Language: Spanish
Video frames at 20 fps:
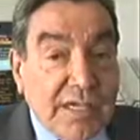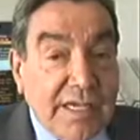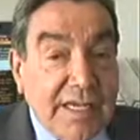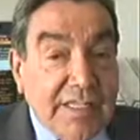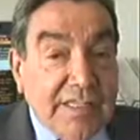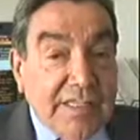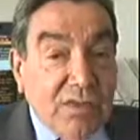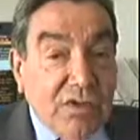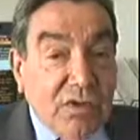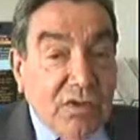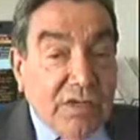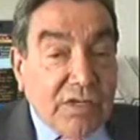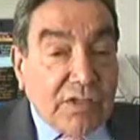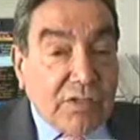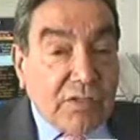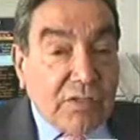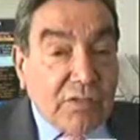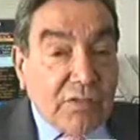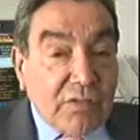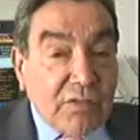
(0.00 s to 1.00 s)
¿Qué es
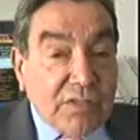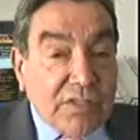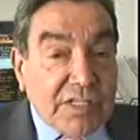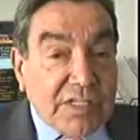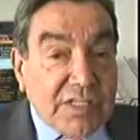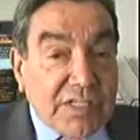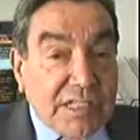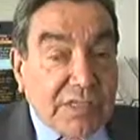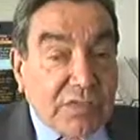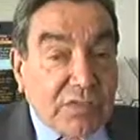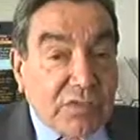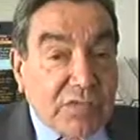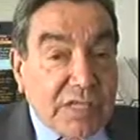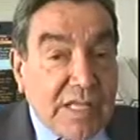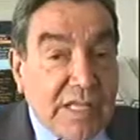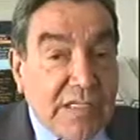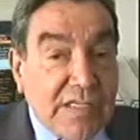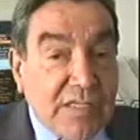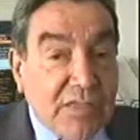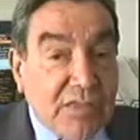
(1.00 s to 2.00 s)
lo que tuvimos de
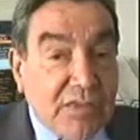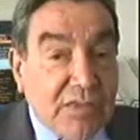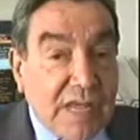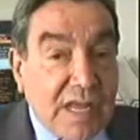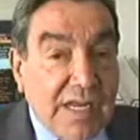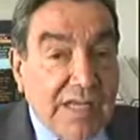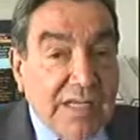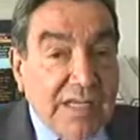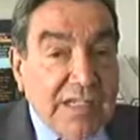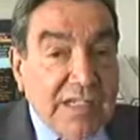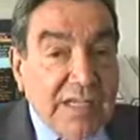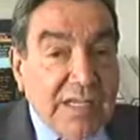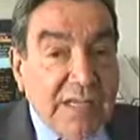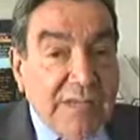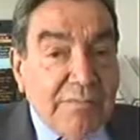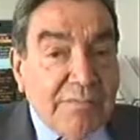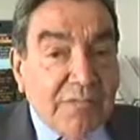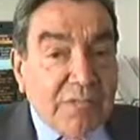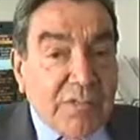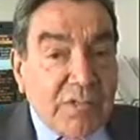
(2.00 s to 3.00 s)
datos adicionales?
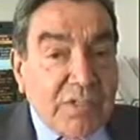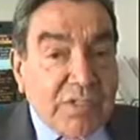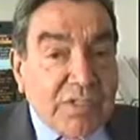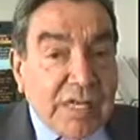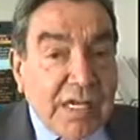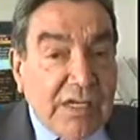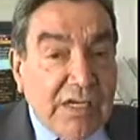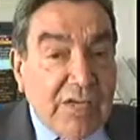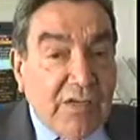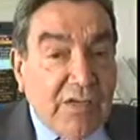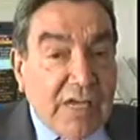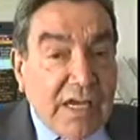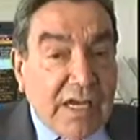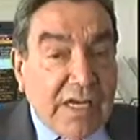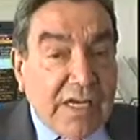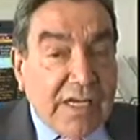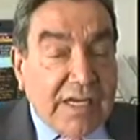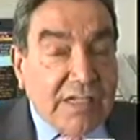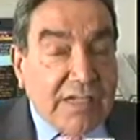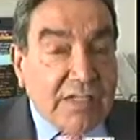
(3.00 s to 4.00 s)
Bueno, salió
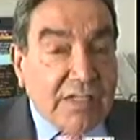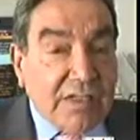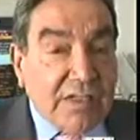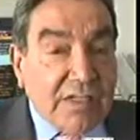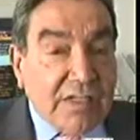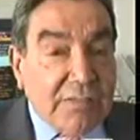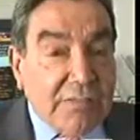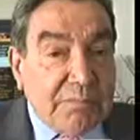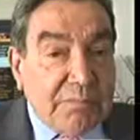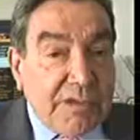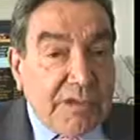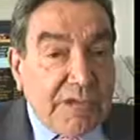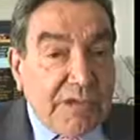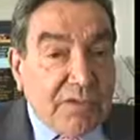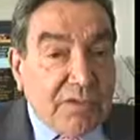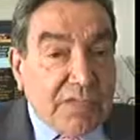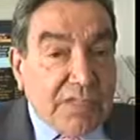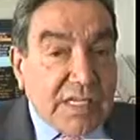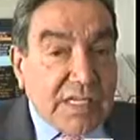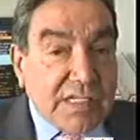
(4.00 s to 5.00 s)
la creación de
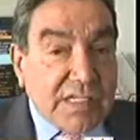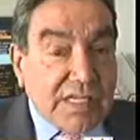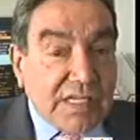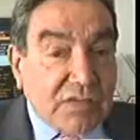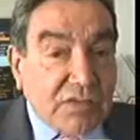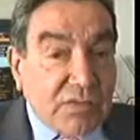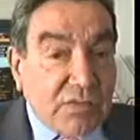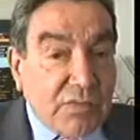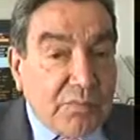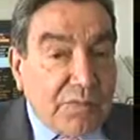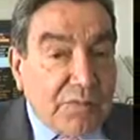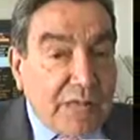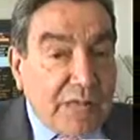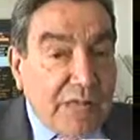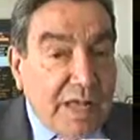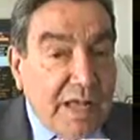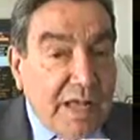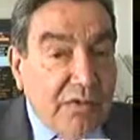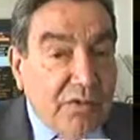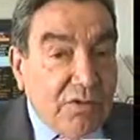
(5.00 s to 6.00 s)
empleos del sector
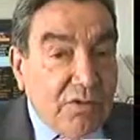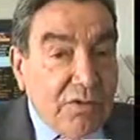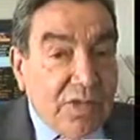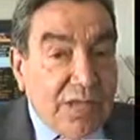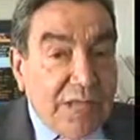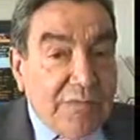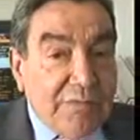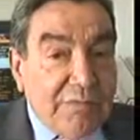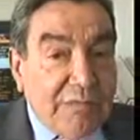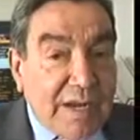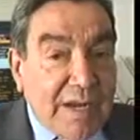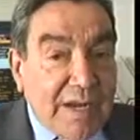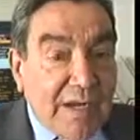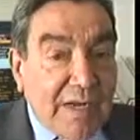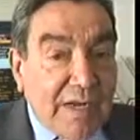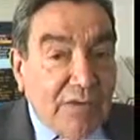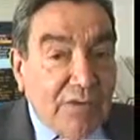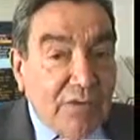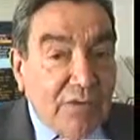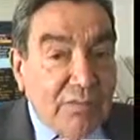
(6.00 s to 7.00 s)
privado
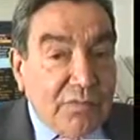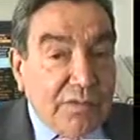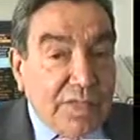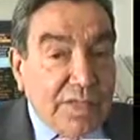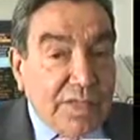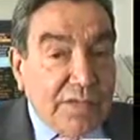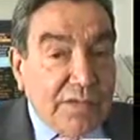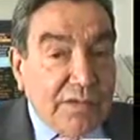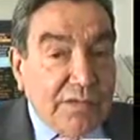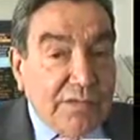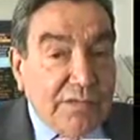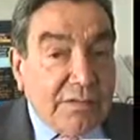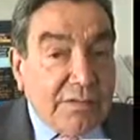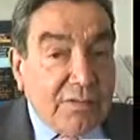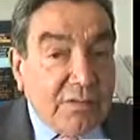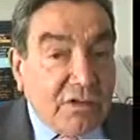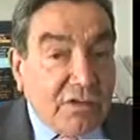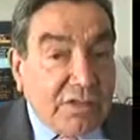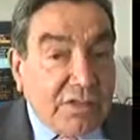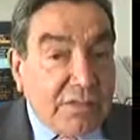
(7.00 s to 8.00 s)
para la economía
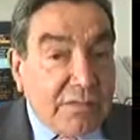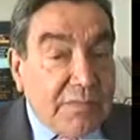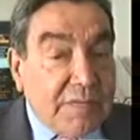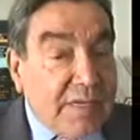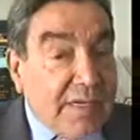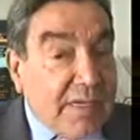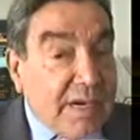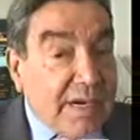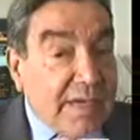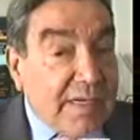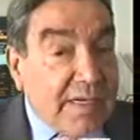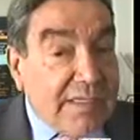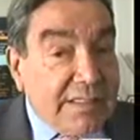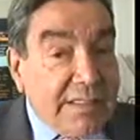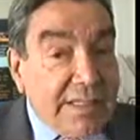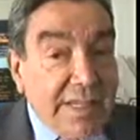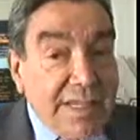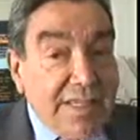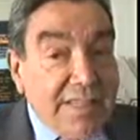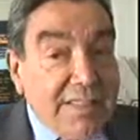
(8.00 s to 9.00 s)

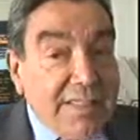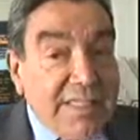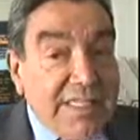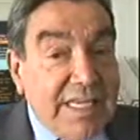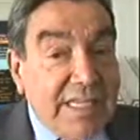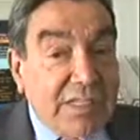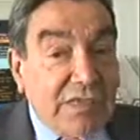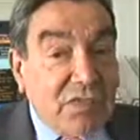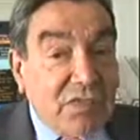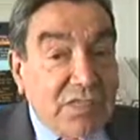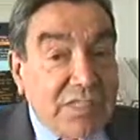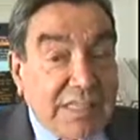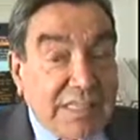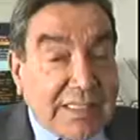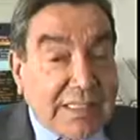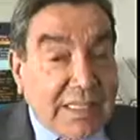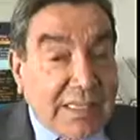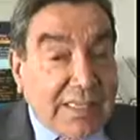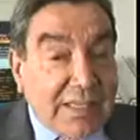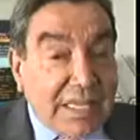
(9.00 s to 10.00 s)
norteamericana en
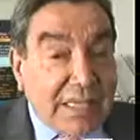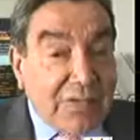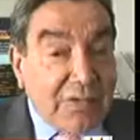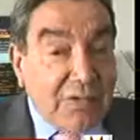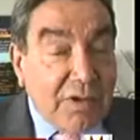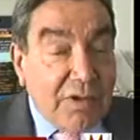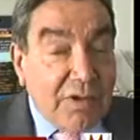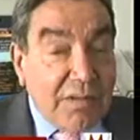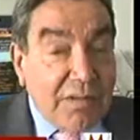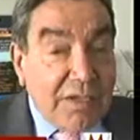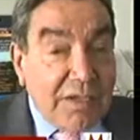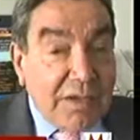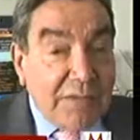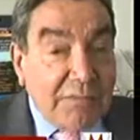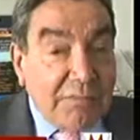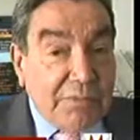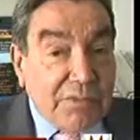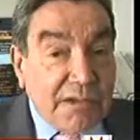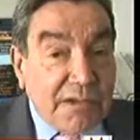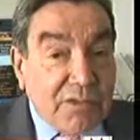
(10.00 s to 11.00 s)
179
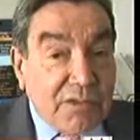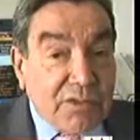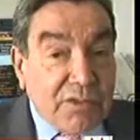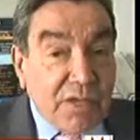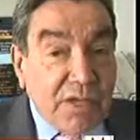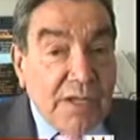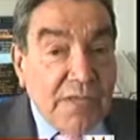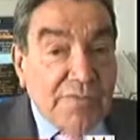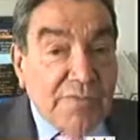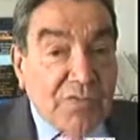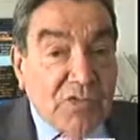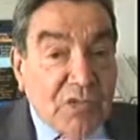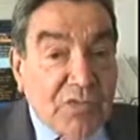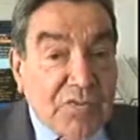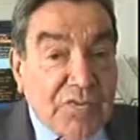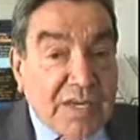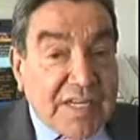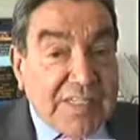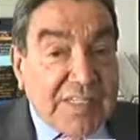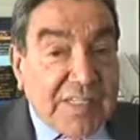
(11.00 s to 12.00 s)
mil empleos
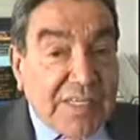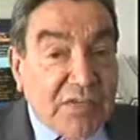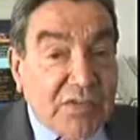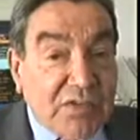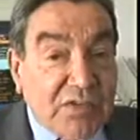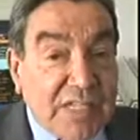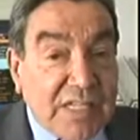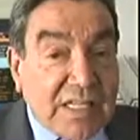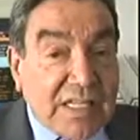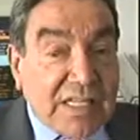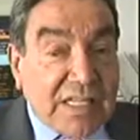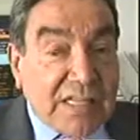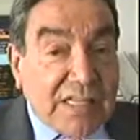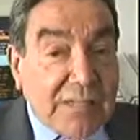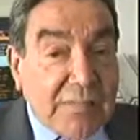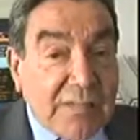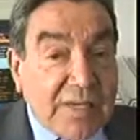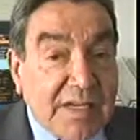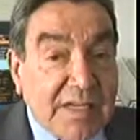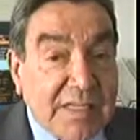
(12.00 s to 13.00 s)
contra
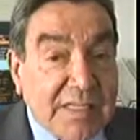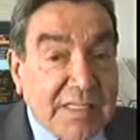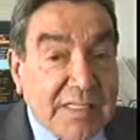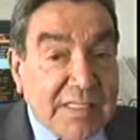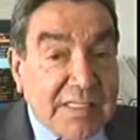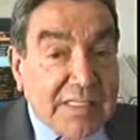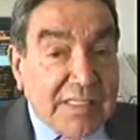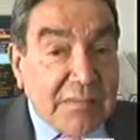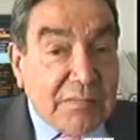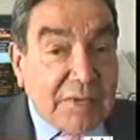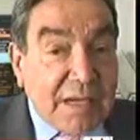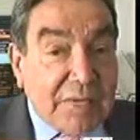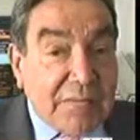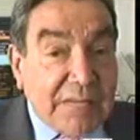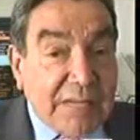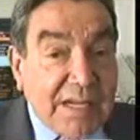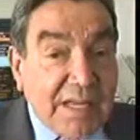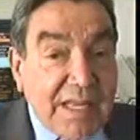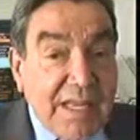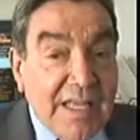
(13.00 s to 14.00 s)
170 mil que se
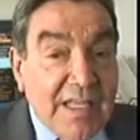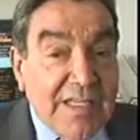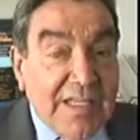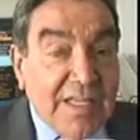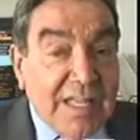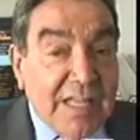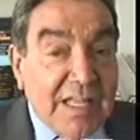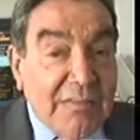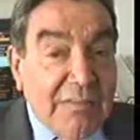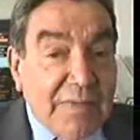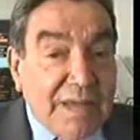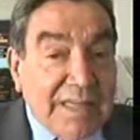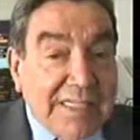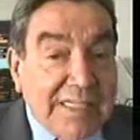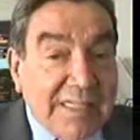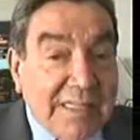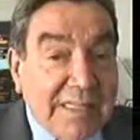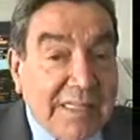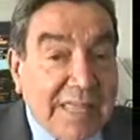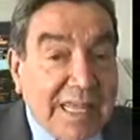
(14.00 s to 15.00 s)
estimaban y
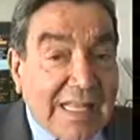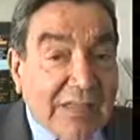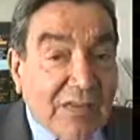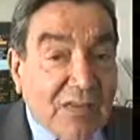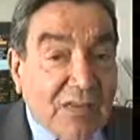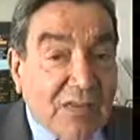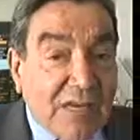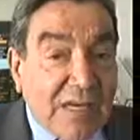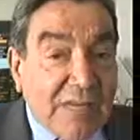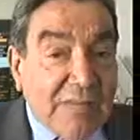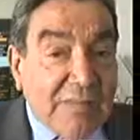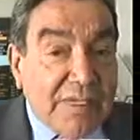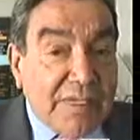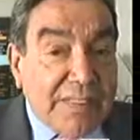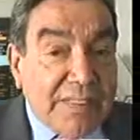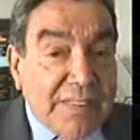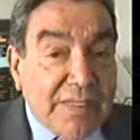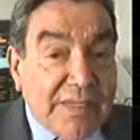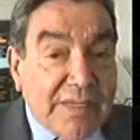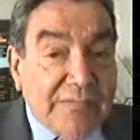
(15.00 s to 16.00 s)
además el dato del
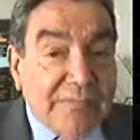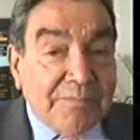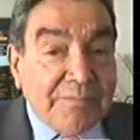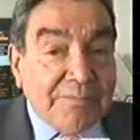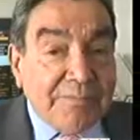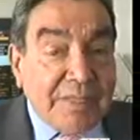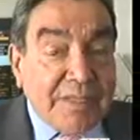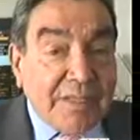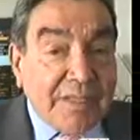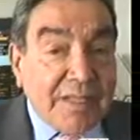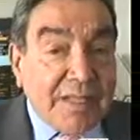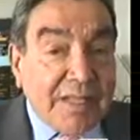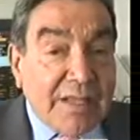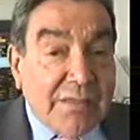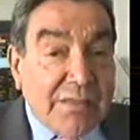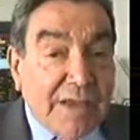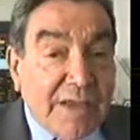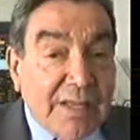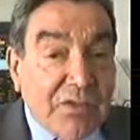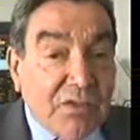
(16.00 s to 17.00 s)
mes de,
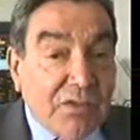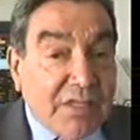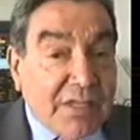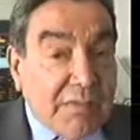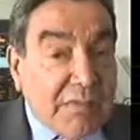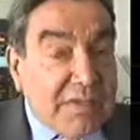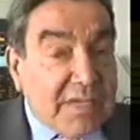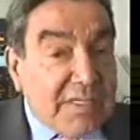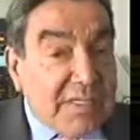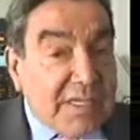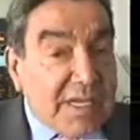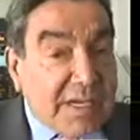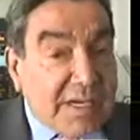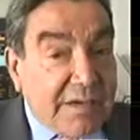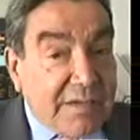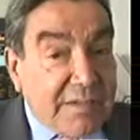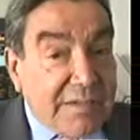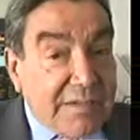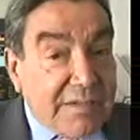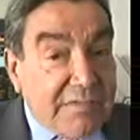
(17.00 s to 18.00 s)
mayo también
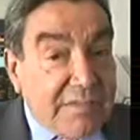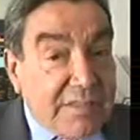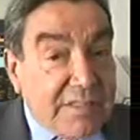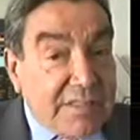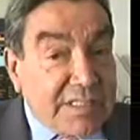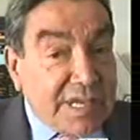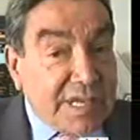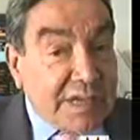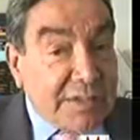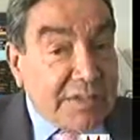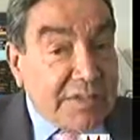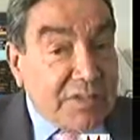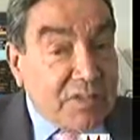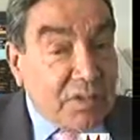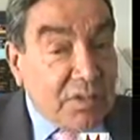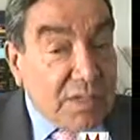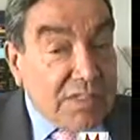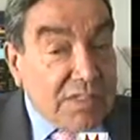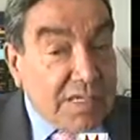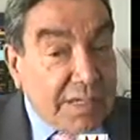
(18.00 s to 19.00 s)
se, se,
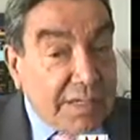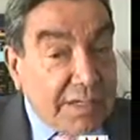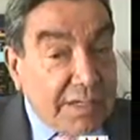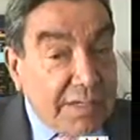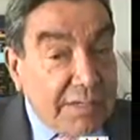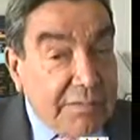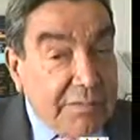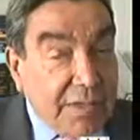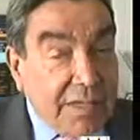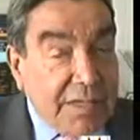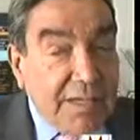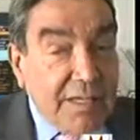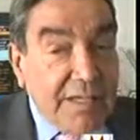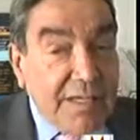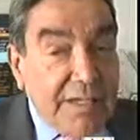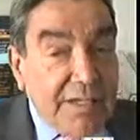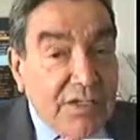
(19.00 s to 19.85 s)
revisó hacia arriba.